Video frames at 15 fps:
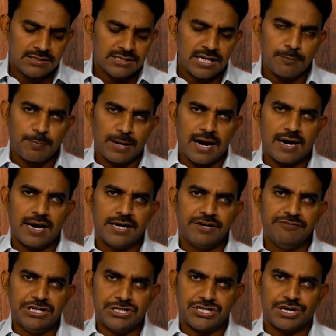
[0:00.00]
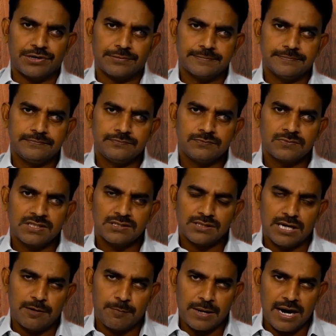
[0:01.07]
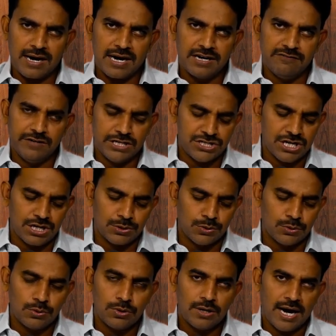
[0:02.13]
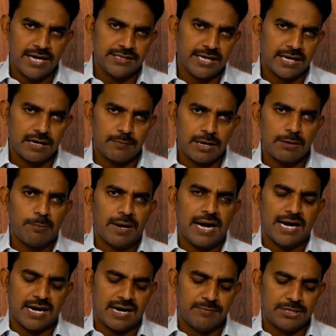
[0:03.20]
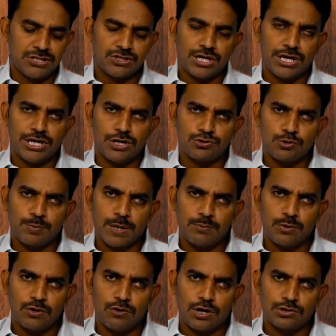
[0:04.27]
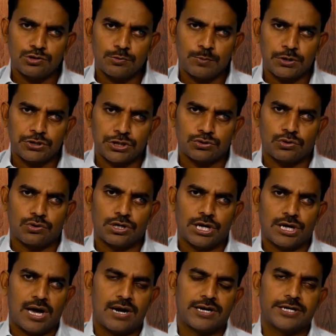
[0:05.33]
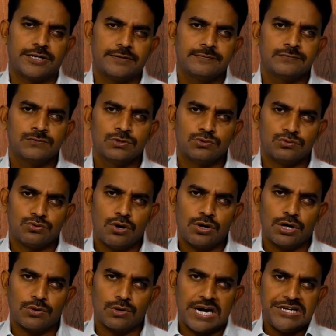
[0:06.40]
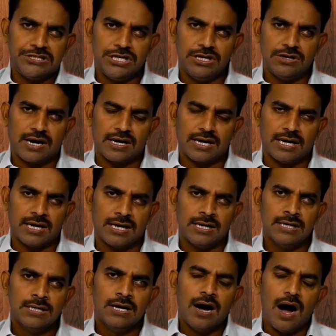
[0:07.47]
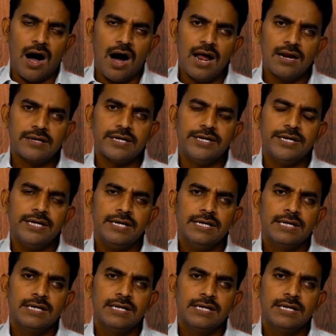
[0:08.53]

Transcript: తన ప్రాణాన్ని విడిచారు తన ప్రాణాన్ని విడిచారు అయితే ఇక్కడ మనం బాగా గమనిస్తే యేసుప్రభుల వారితో పాటు ఇద్దరు ఉన్నారు ఆల్రెడీ దొంగలు ఖైదీలు అక్కడ ఆల్రెడీ